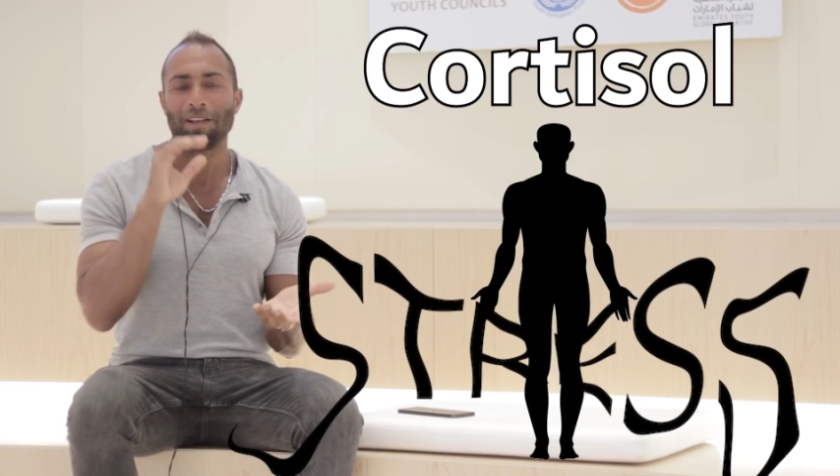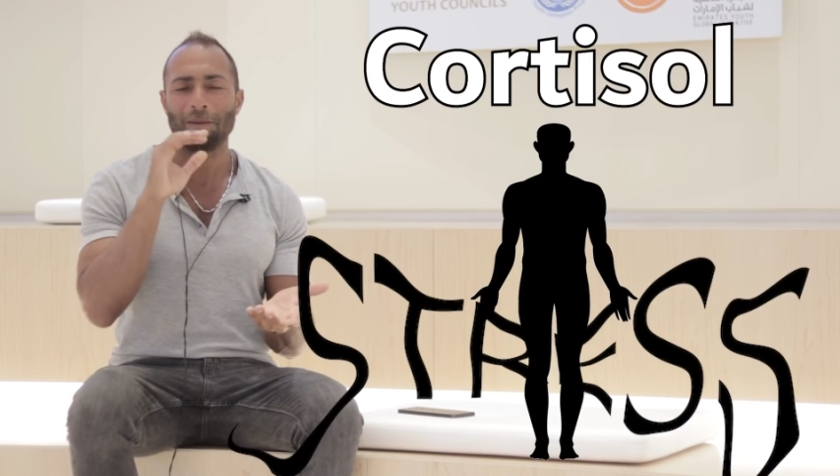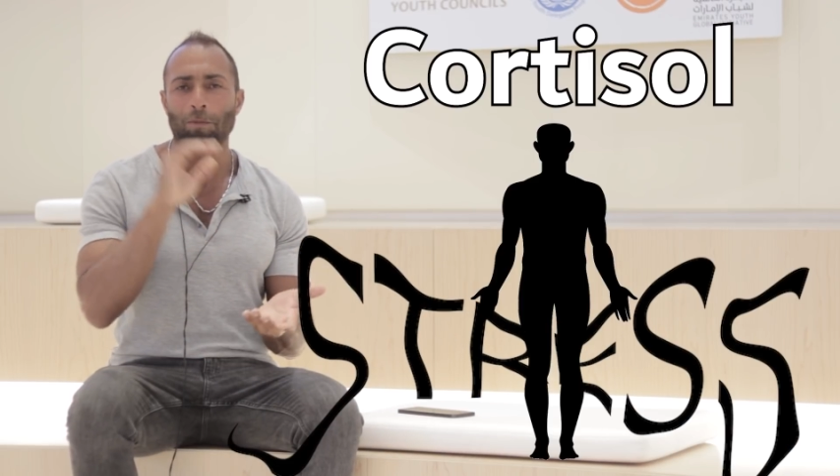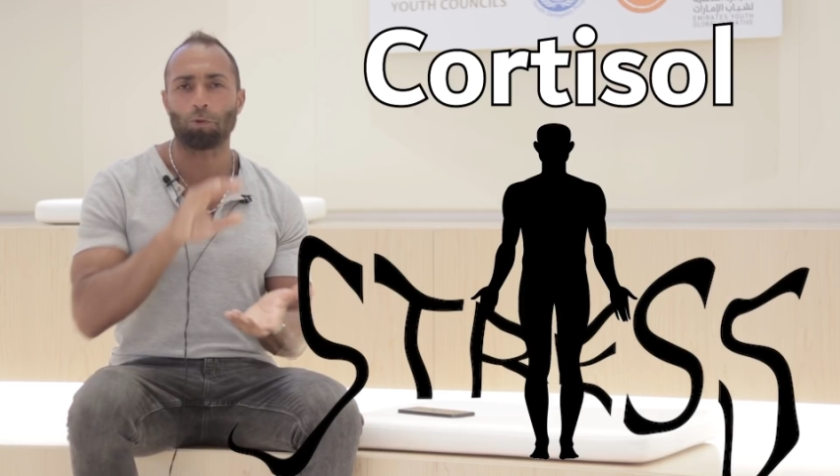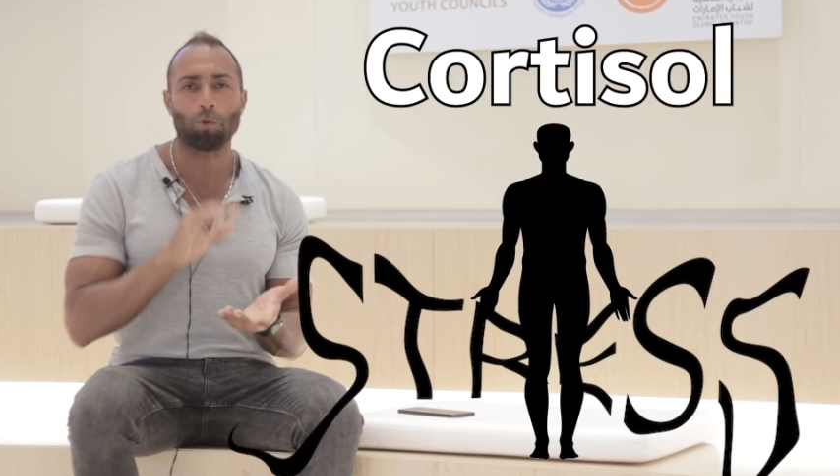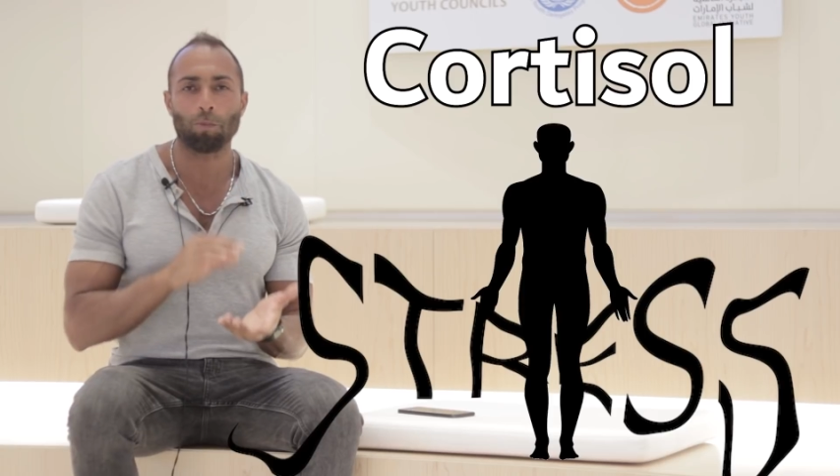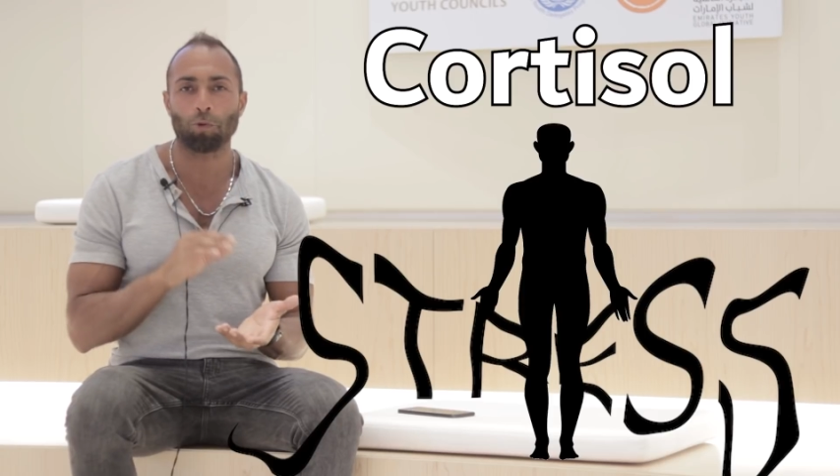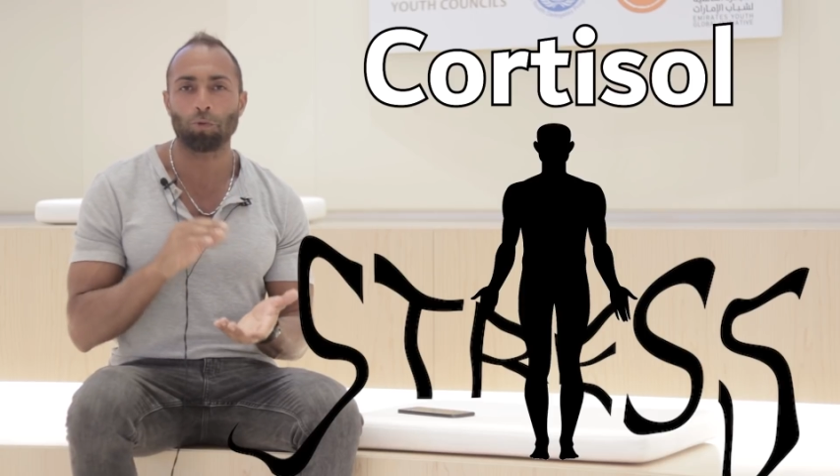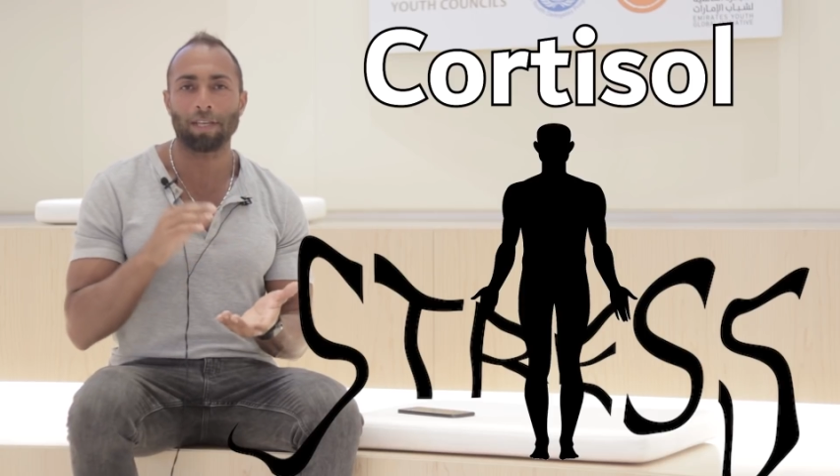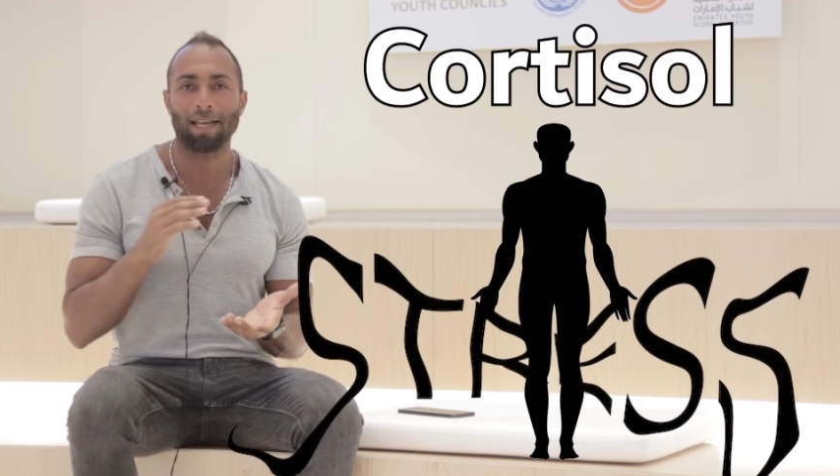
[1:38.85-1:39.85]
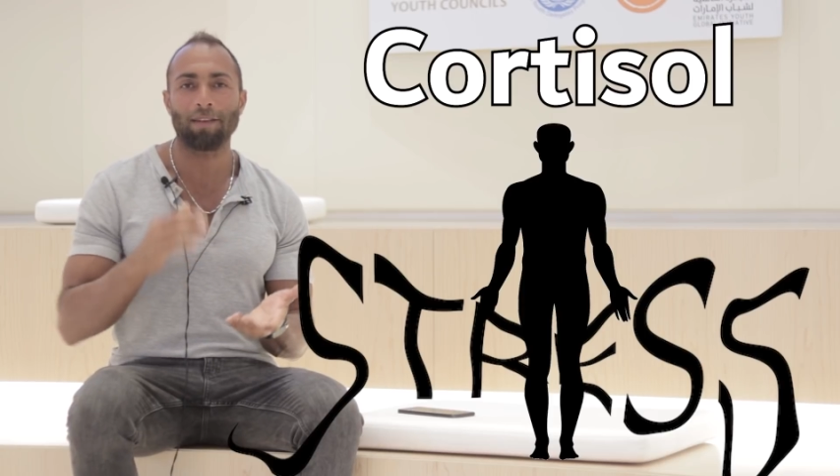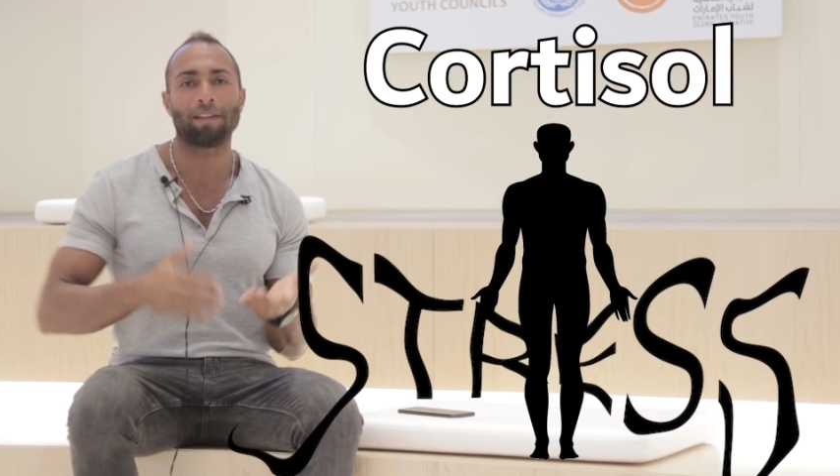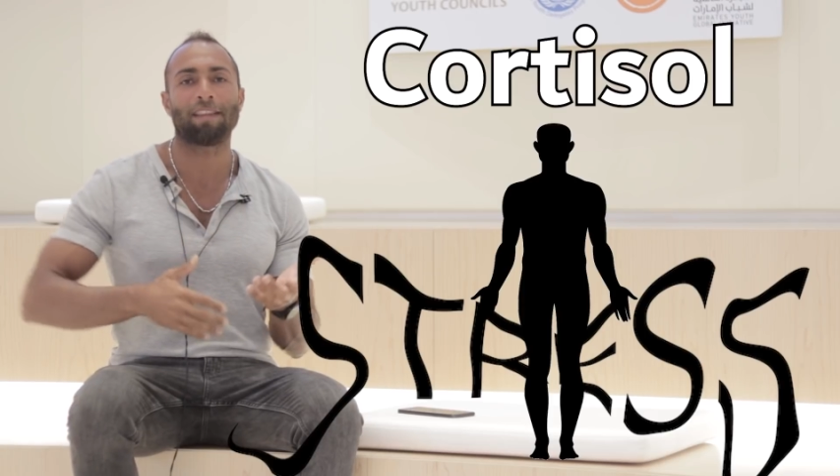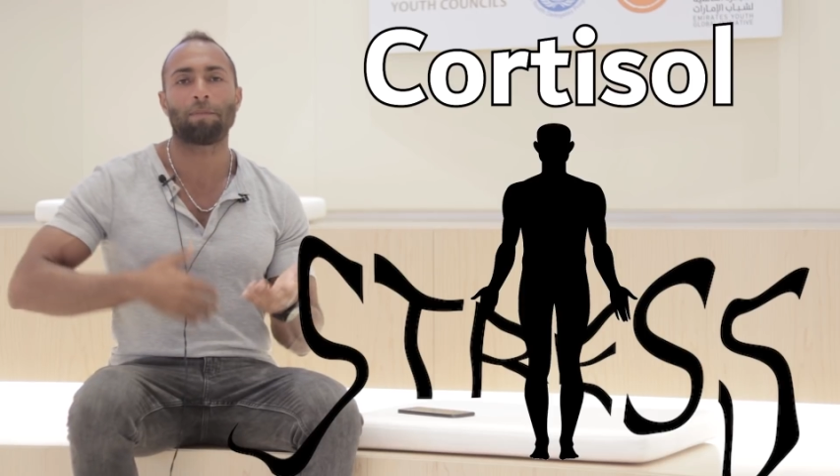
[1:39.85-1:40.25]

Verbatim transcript: لما بتكون مضغوط يعني فانت